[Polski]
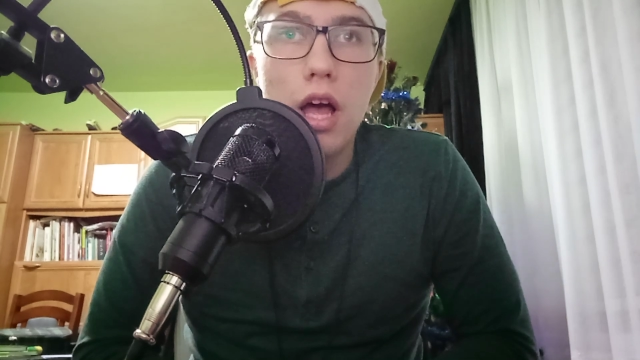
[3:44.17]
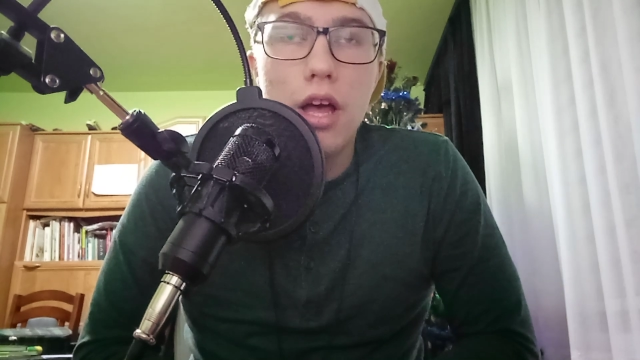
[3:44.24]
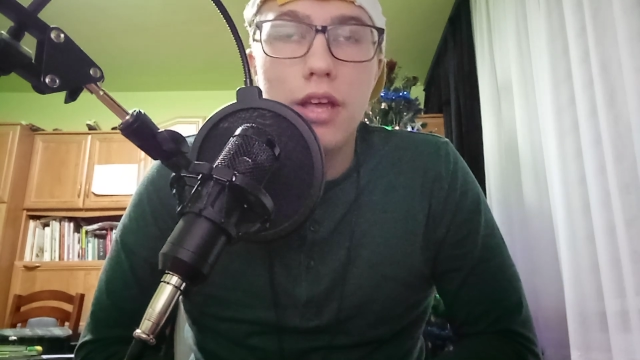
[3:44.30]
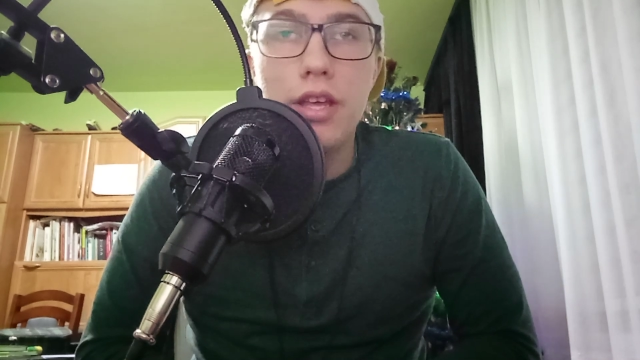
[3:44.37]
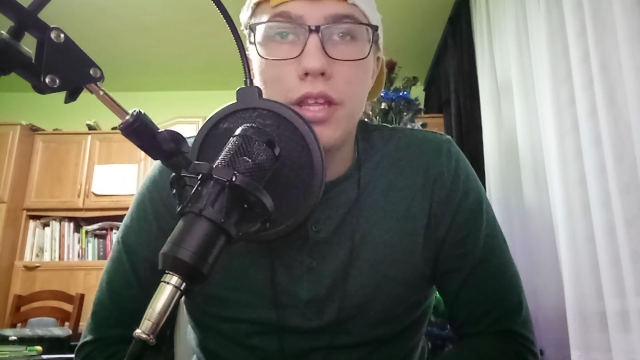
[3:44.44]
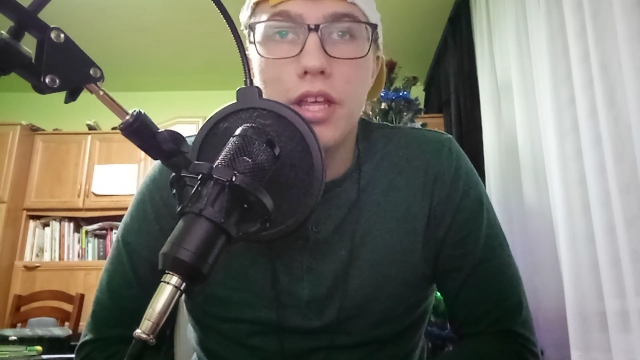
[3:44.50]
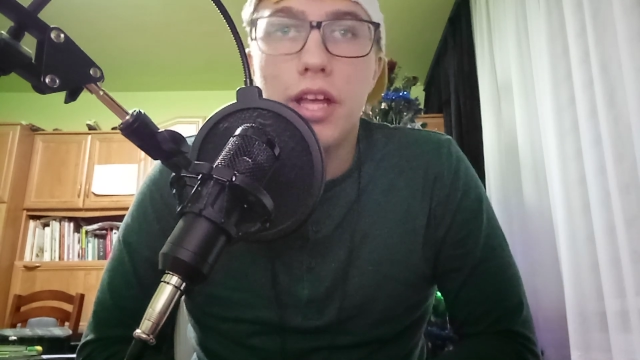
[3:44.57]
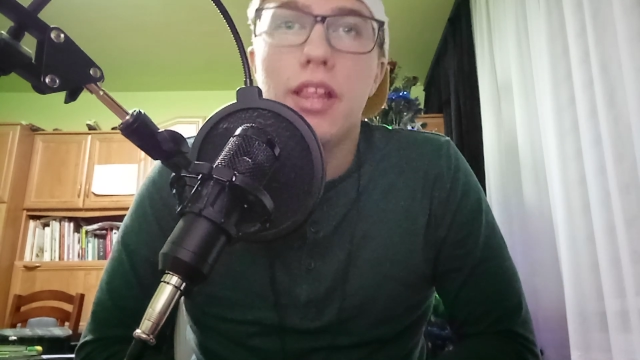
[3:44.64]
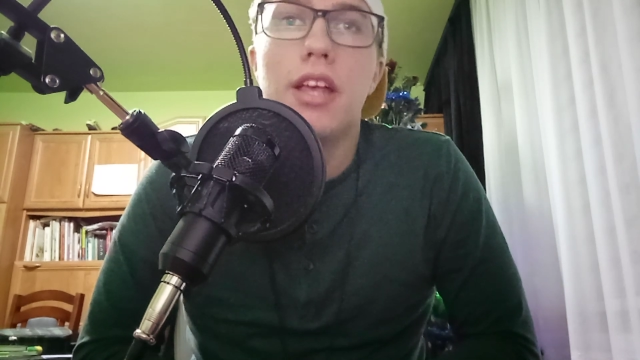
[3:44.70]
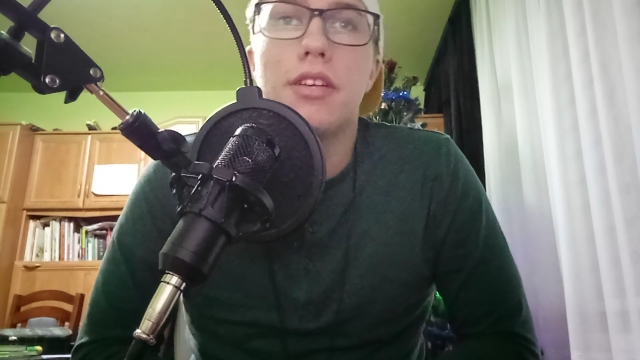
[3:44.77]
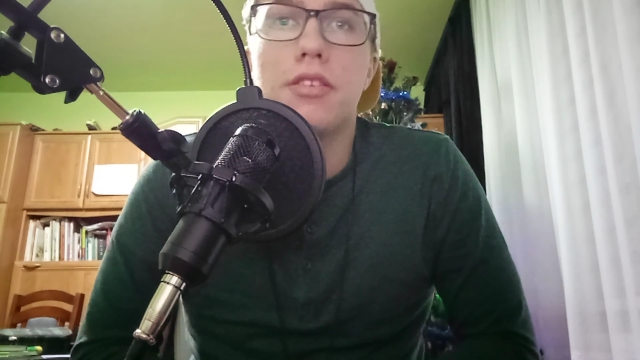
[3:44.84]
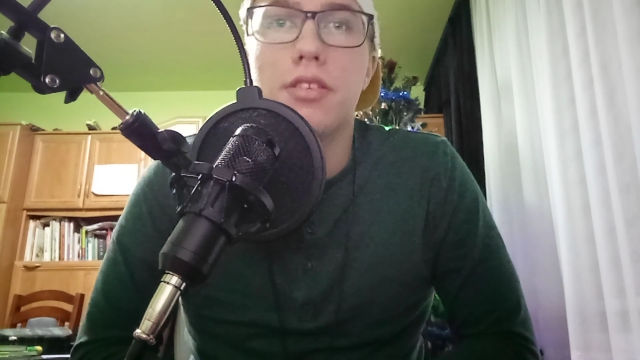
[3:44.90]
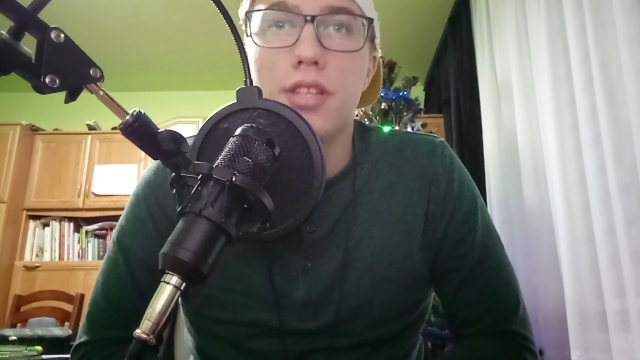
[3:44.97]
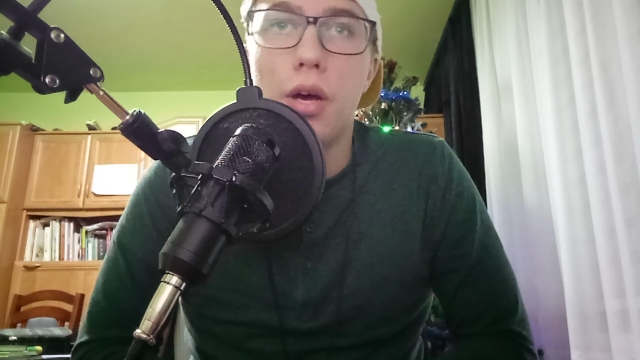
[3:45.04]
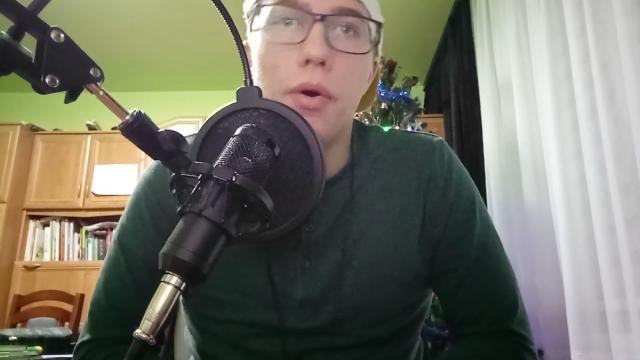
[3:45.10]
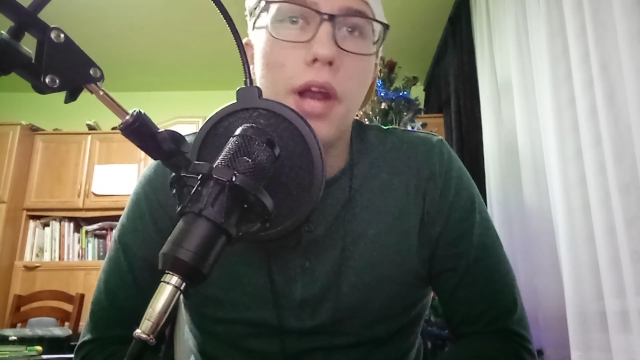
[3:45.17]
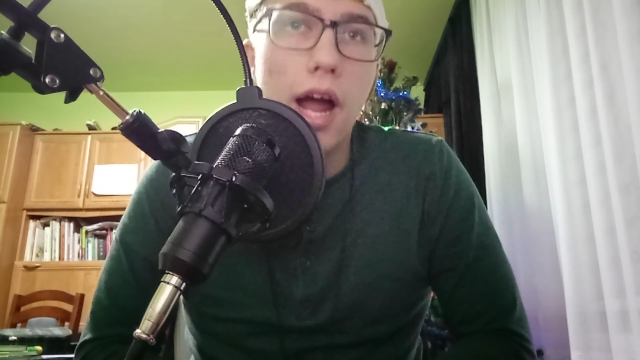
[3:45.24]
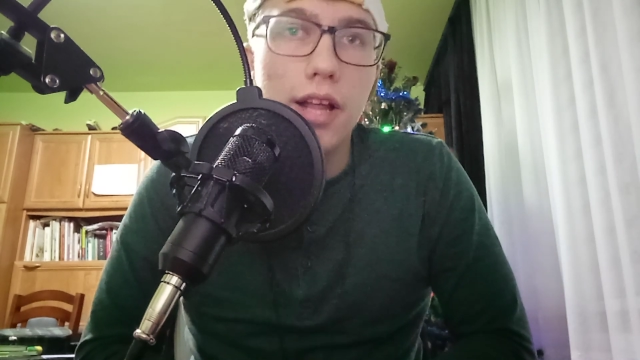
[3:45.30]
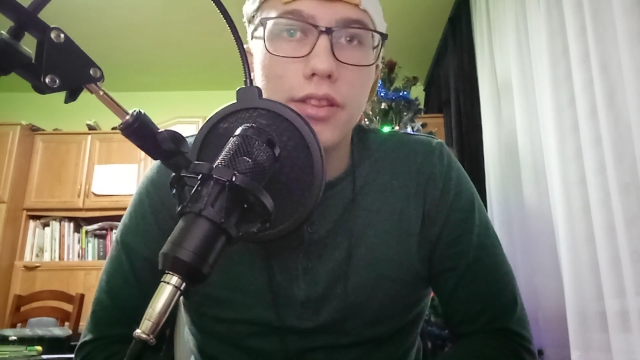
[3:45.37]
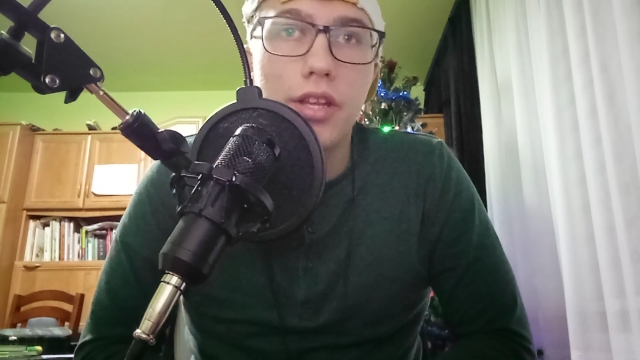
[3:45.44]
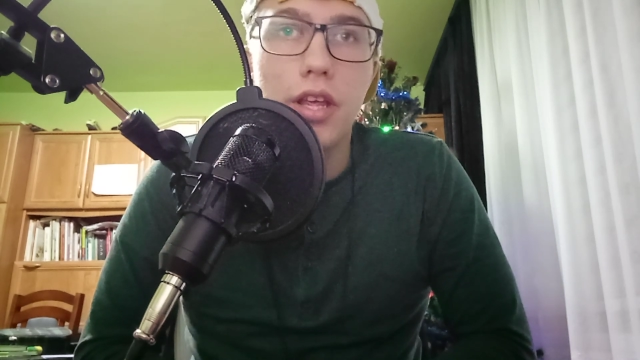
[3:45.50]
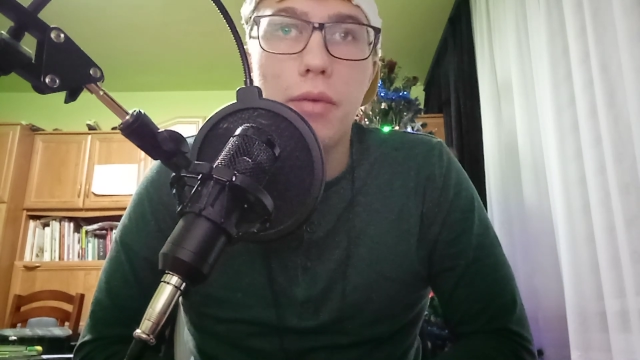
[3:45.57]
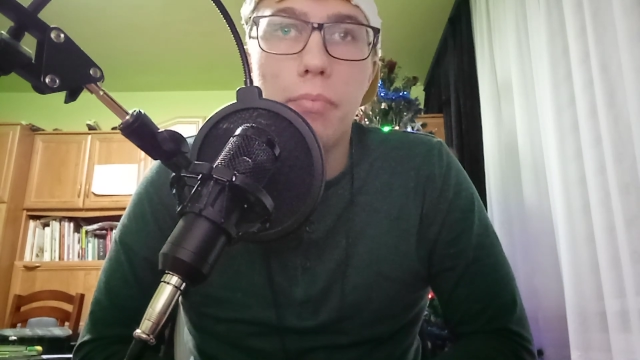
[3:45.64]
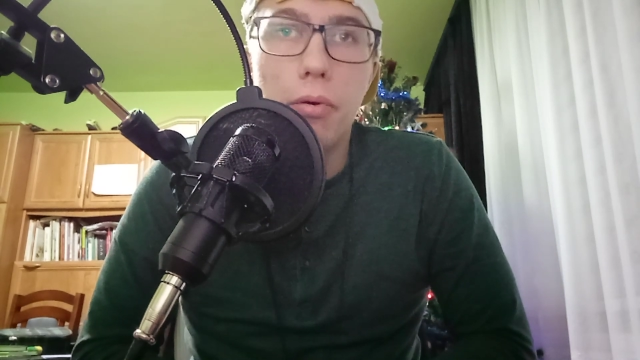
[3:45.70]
i nikt nie został ranny,